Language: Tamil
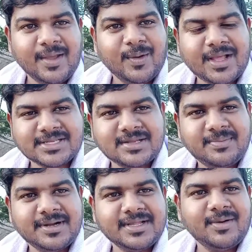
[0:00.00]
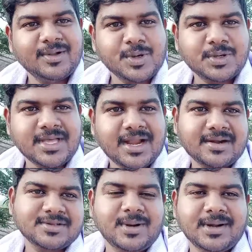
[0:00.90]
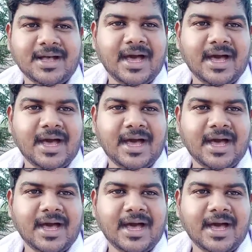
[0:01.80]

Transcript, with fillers: எவ்வளோ கஷ்டப்பட்டு எவ்வளோ சொகுசாக இருக்கணும்னு சொல்லிட்டு